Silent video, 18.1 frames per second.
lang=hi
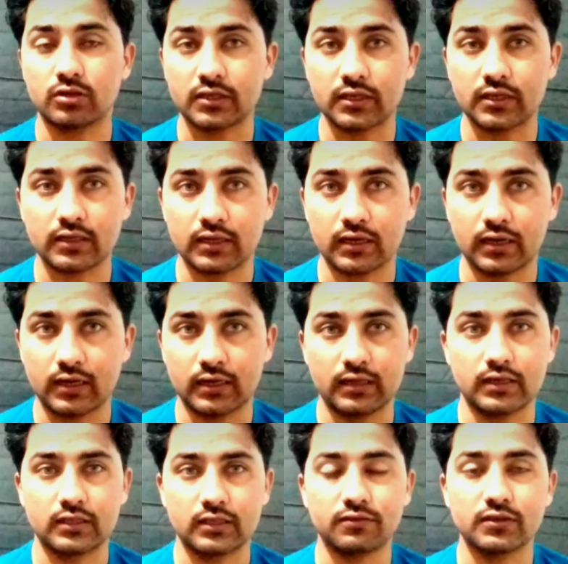सॉरी ट्रेनिंग की काम
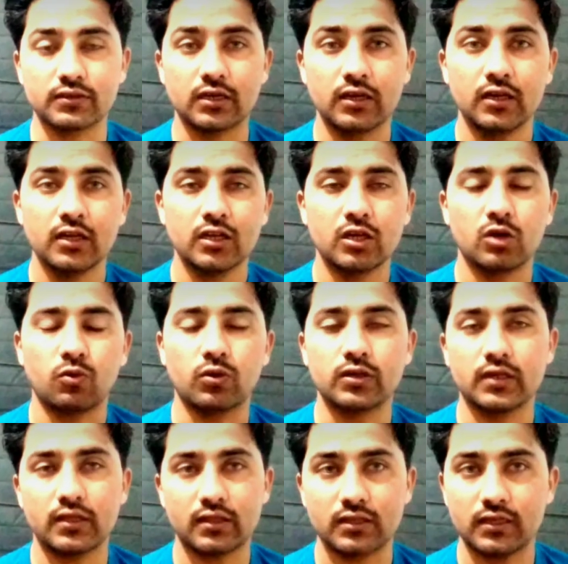नहीं आती वजह
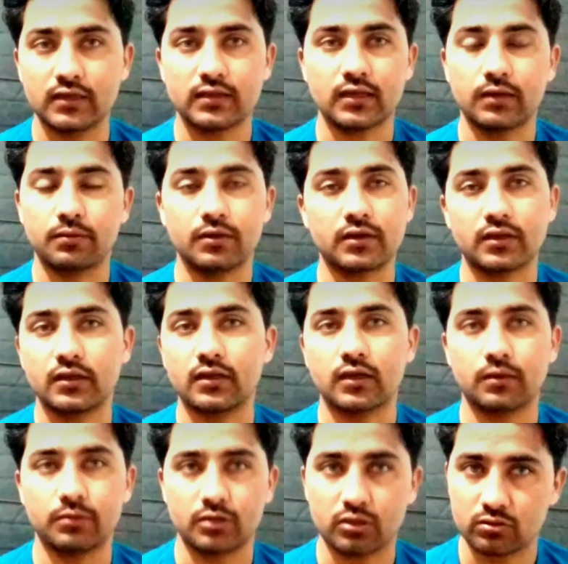वजह इस डेट की अभी ट्रेनिंग
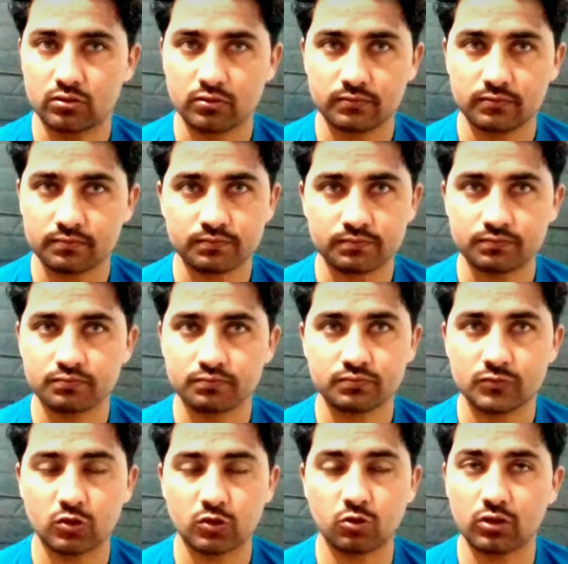की अभी तक
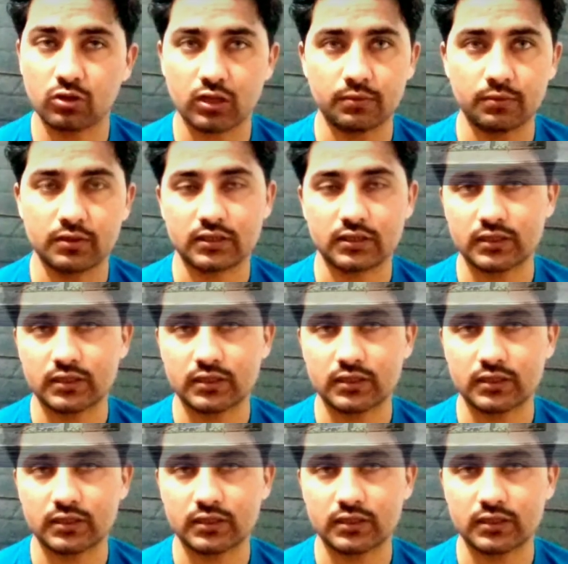कोर की अभी